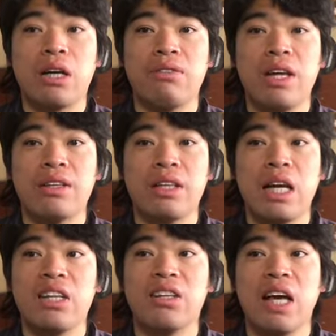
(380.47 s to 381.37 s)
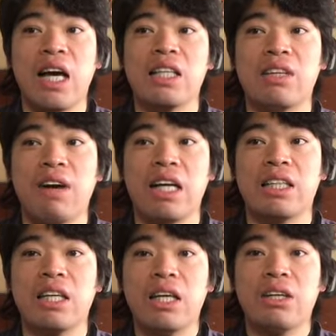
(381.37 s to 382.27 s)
コメントなどお願いします。